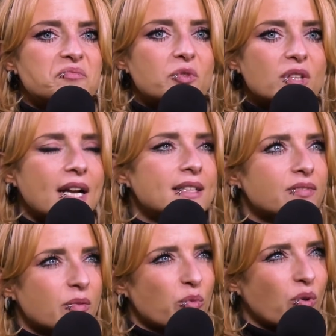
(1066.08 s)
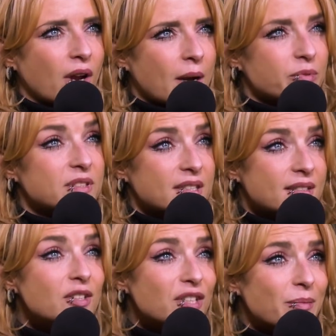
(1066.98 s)
Durchhaltevermögen habe und sehr
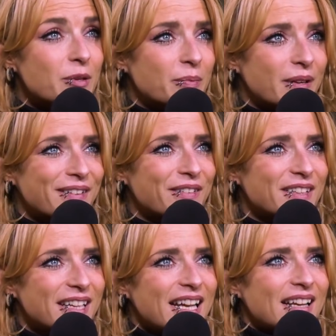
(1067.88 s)
zielstrebig bin und